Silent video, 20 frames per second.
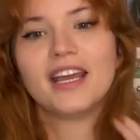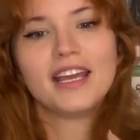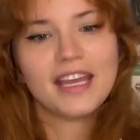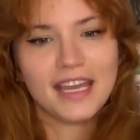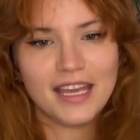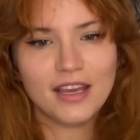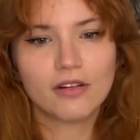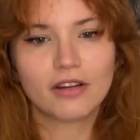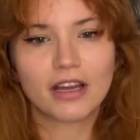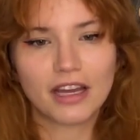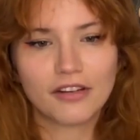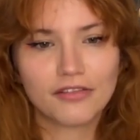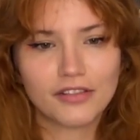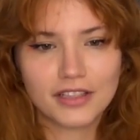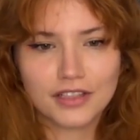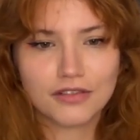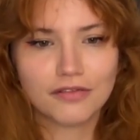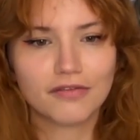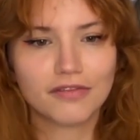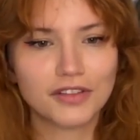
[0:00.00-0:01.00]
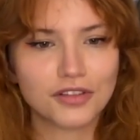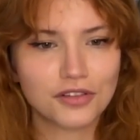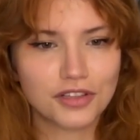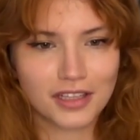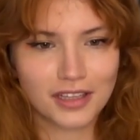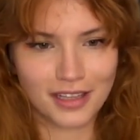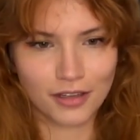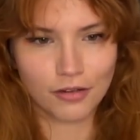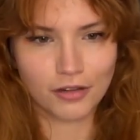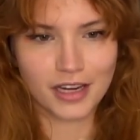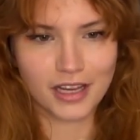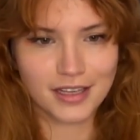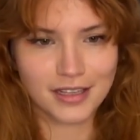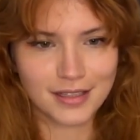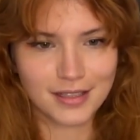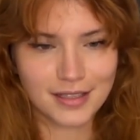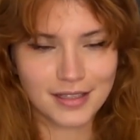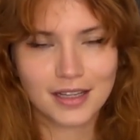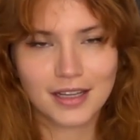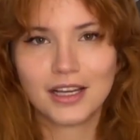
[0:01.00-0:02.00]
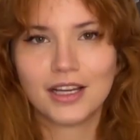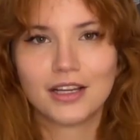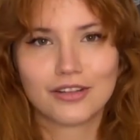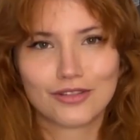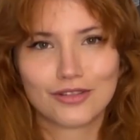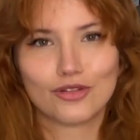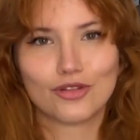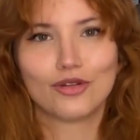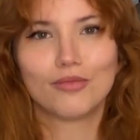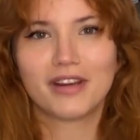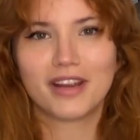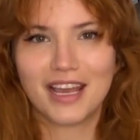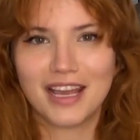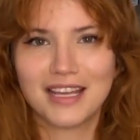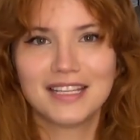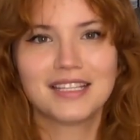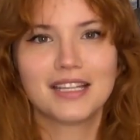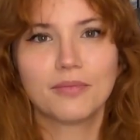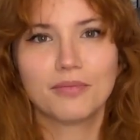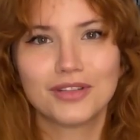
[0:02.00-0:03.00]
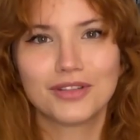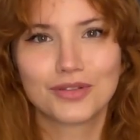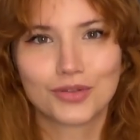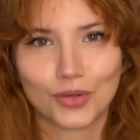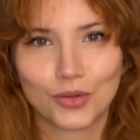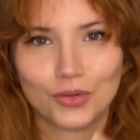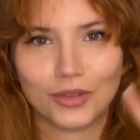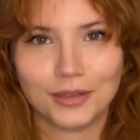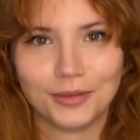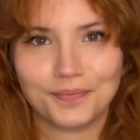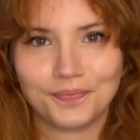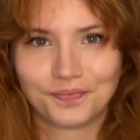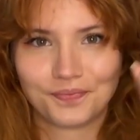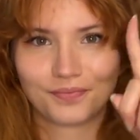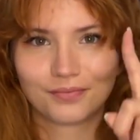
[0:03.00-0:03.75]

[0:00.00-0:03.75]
E eu quero fazer um vídeo de teorias sobre esta pessoa.